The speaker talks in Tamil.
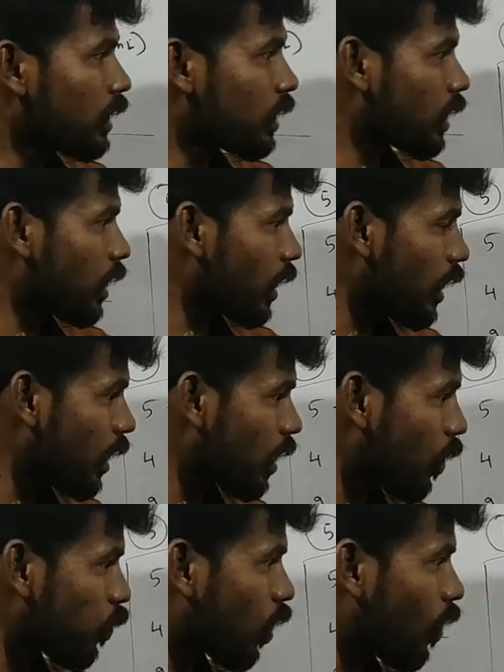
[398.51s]
இந்த
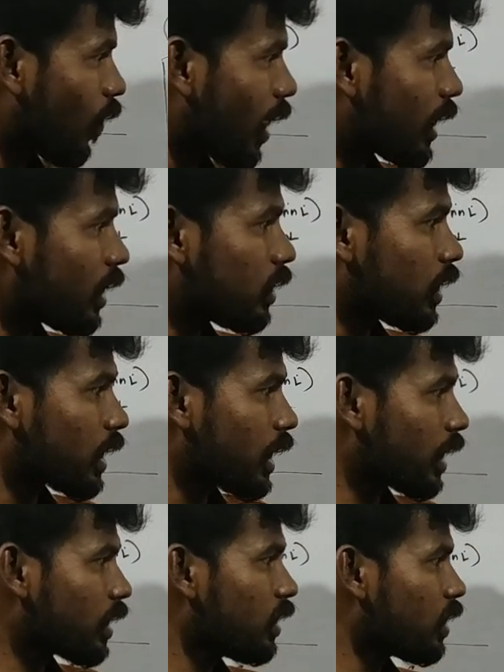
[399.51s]
ஏரியா ஃபுல்லாக வட இது
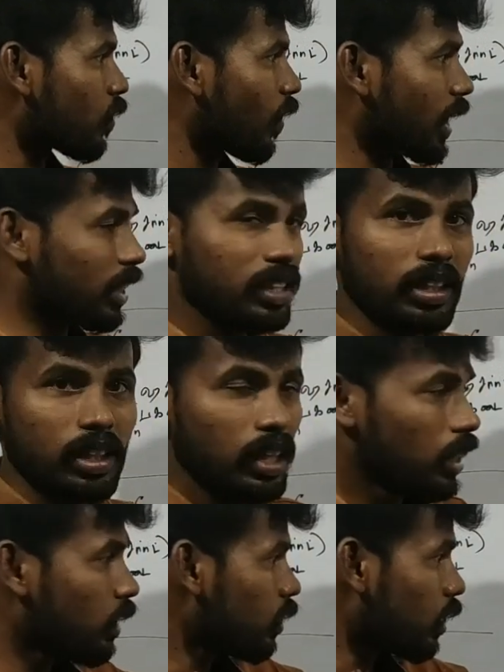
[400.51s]
கிழக்கு இது வடக்கு
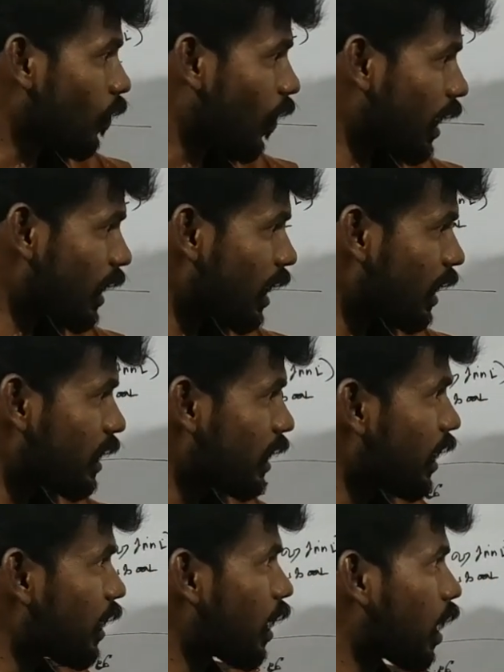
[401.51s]
இந்த வடகிழக்கு
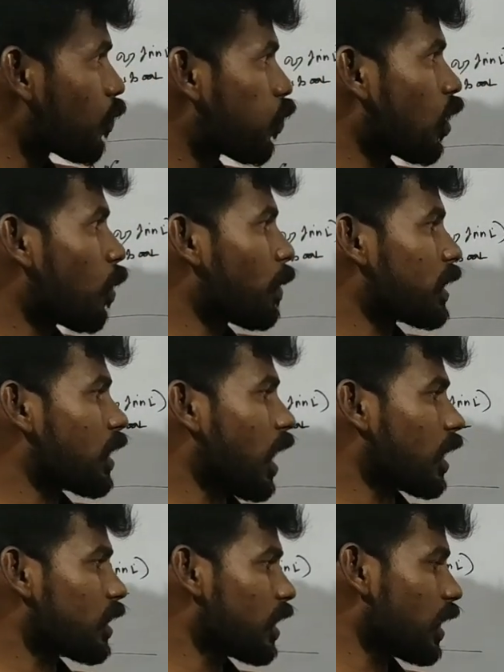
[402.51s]
ஏரியாவில் ஃபுல்லாக
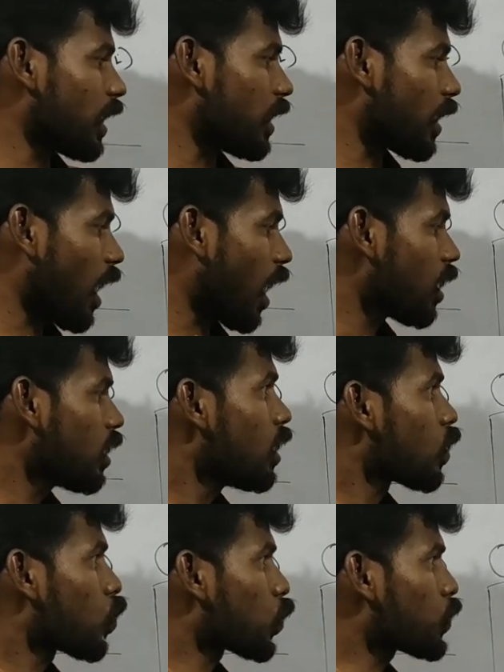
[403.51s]
பார்த்தீங்கன்னா அந்த ஏரியா
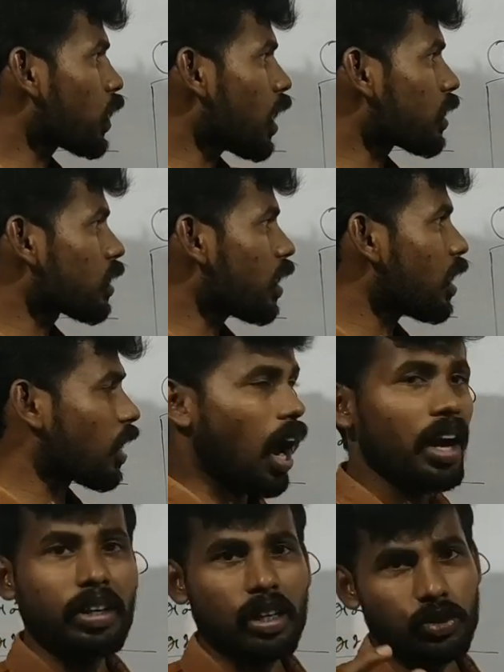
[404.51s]
குஜராத்தில் ராணி